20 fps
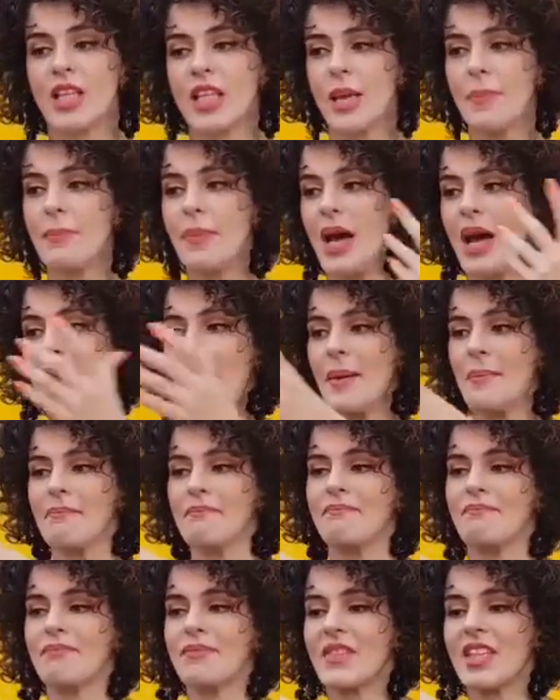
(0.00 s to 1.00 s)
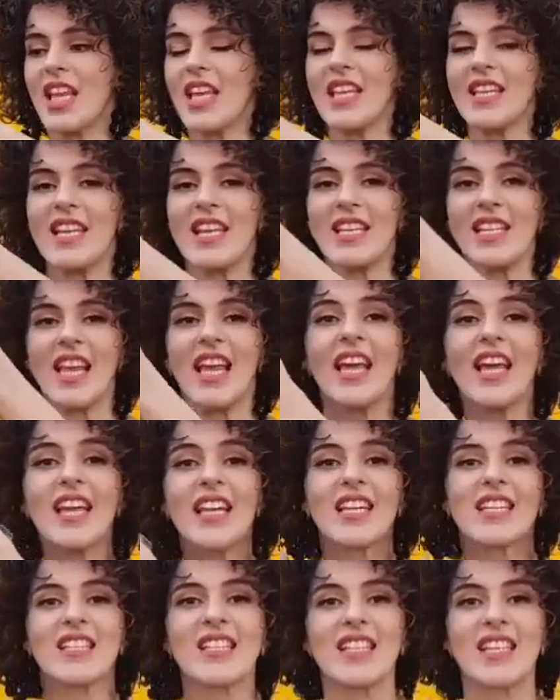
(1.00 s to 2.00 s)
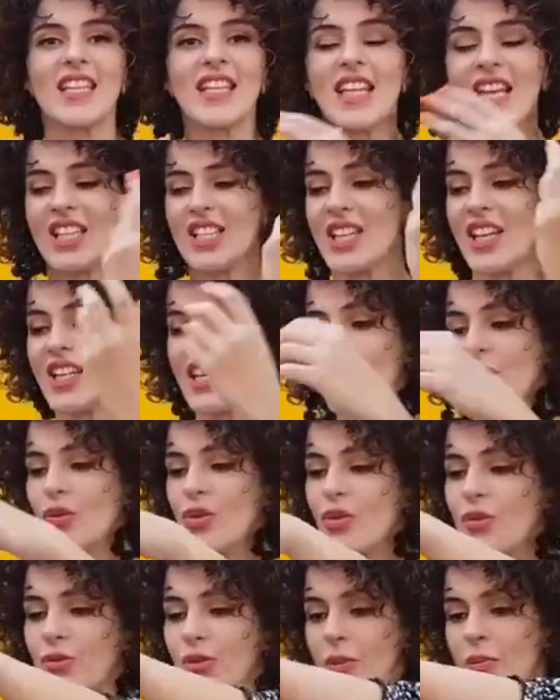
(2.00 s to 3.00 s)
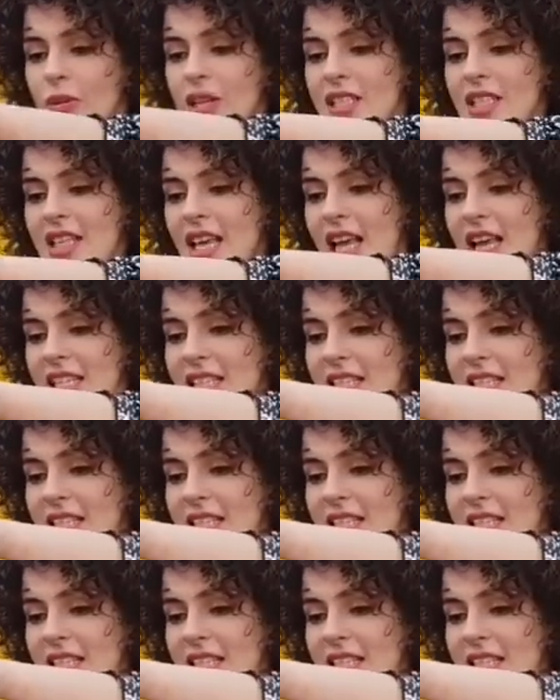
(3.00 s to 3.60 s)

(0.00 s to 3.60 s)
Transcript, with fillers: يبقى يتهرس كده عشان يدخل في الماسك